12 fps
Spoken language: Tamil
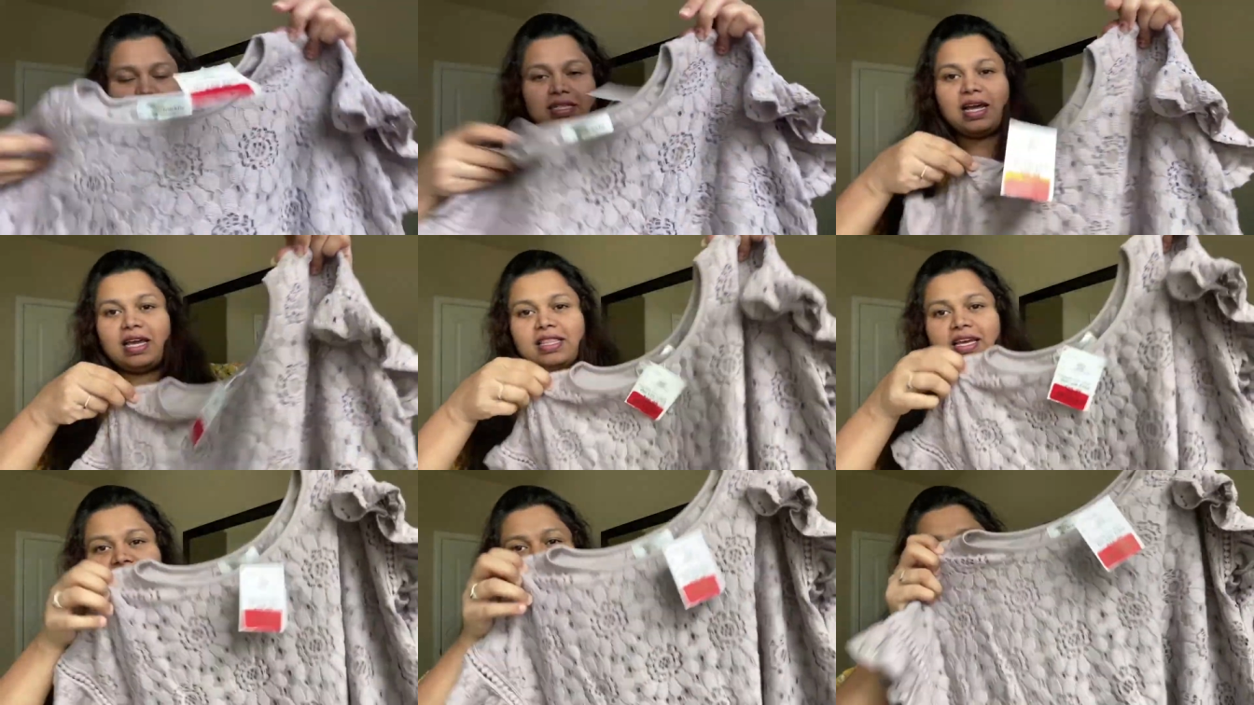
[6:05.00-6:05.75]
வந்து நான்
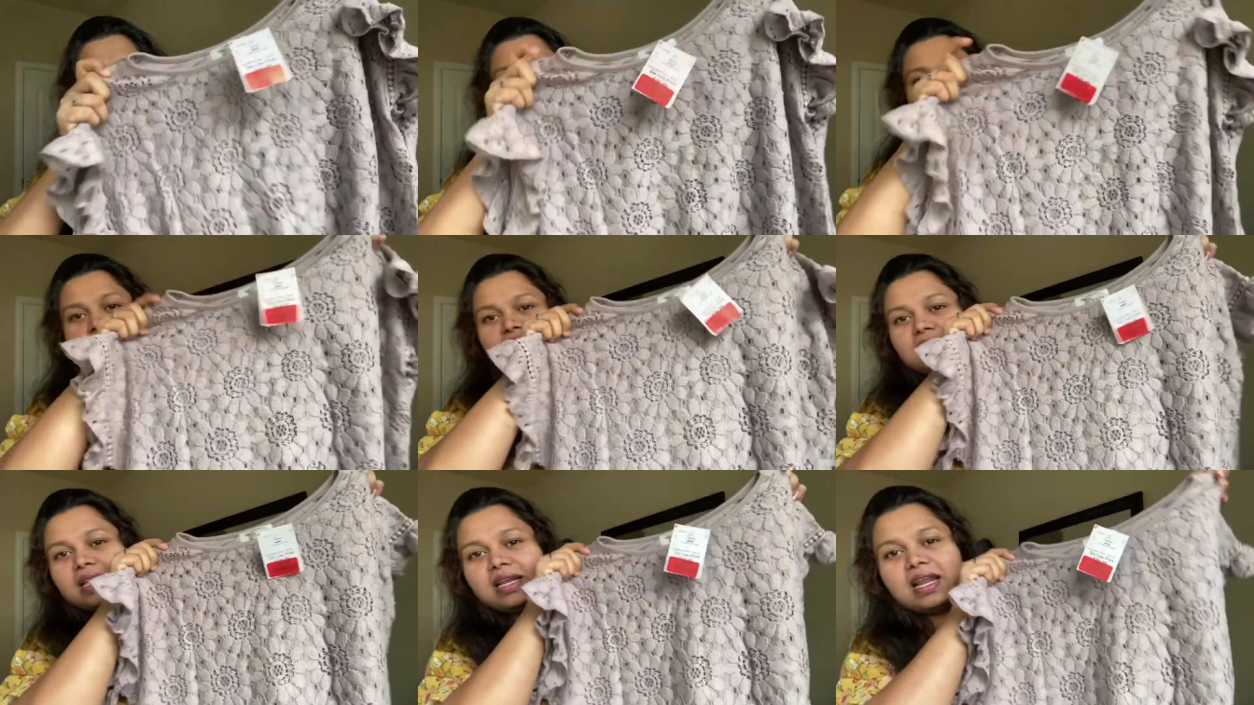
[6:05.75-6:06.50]
இதை எடுத்தேன் இது
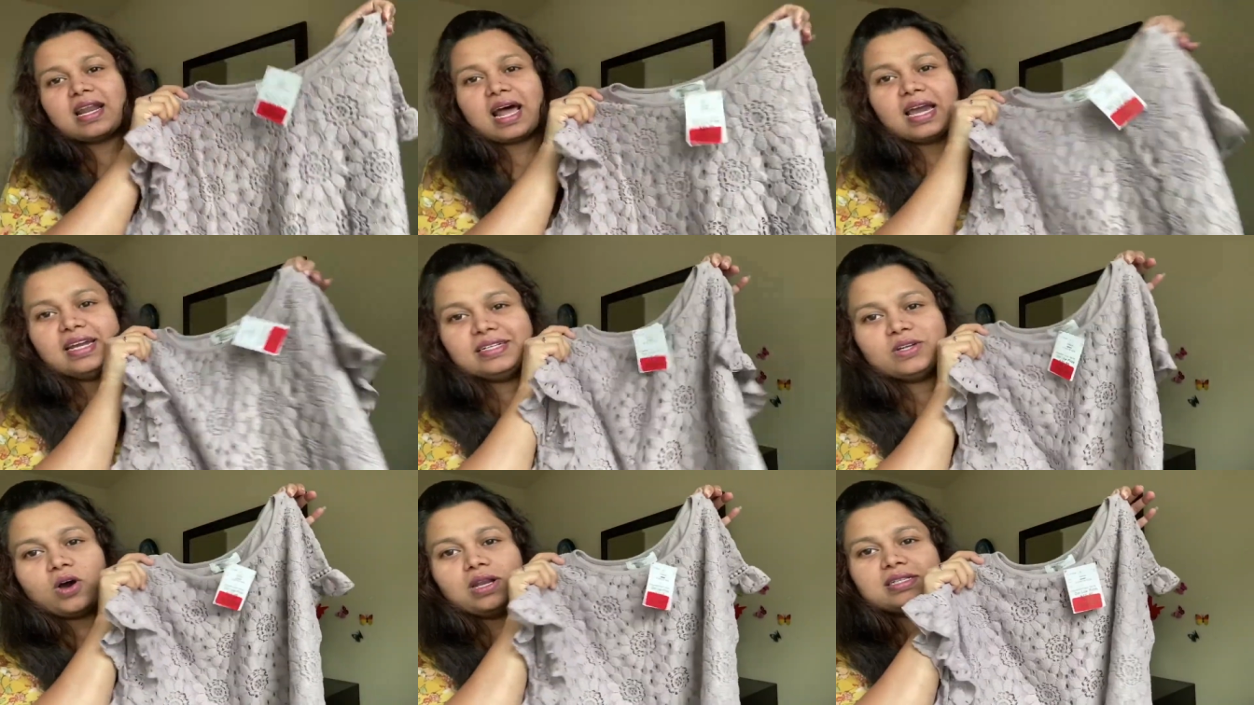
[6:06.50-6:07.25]
பார்த்தீங்கன்னா நைன்
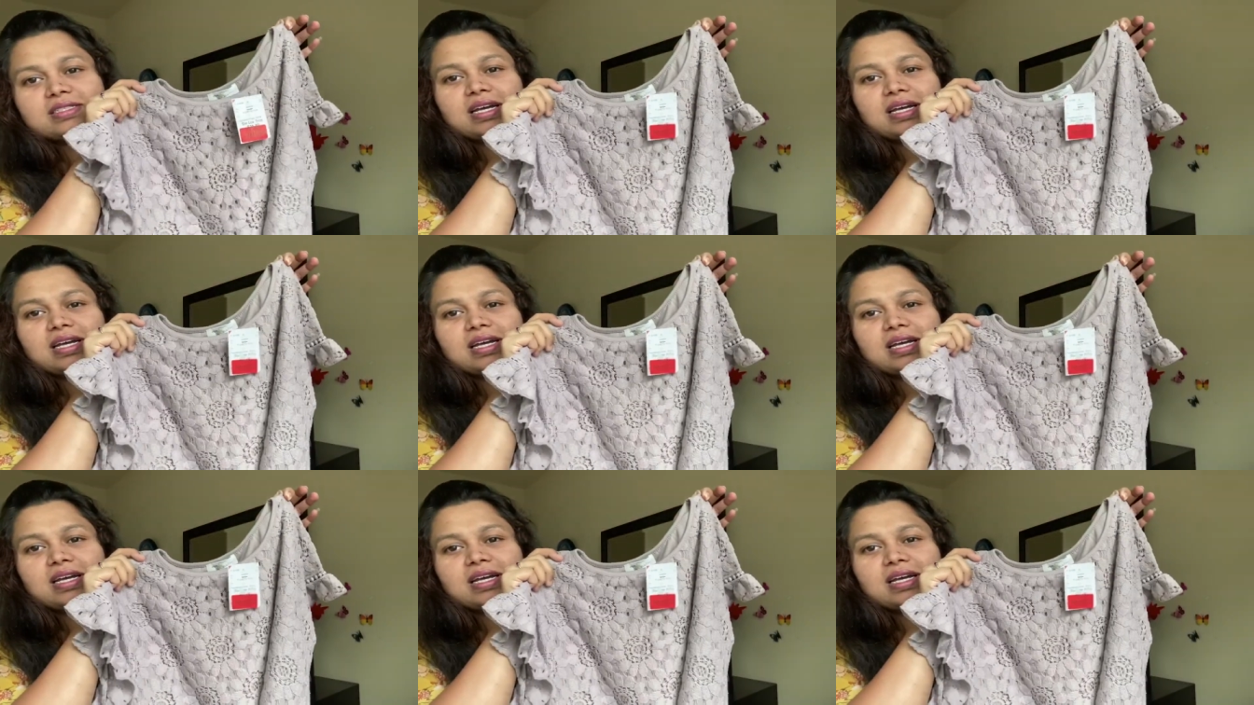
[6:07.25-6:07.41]
டாலர்ஸ்